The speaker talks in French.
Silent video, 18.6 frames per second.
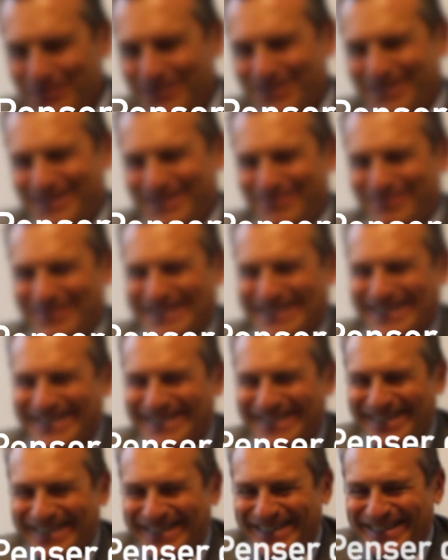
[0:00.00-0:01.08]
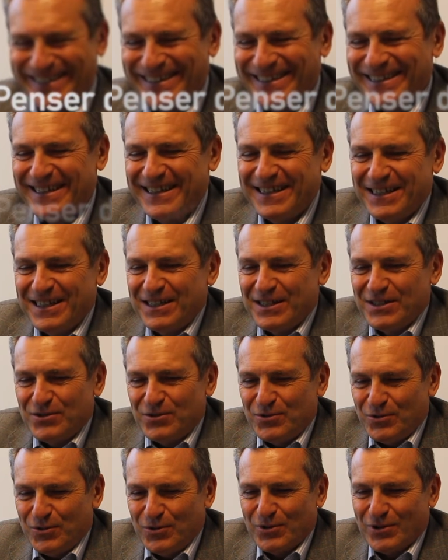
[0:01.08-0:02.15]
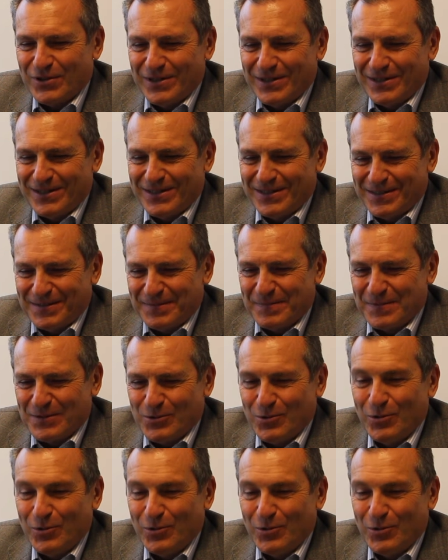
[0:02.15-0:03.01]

un peu mes intérêts sur, euh,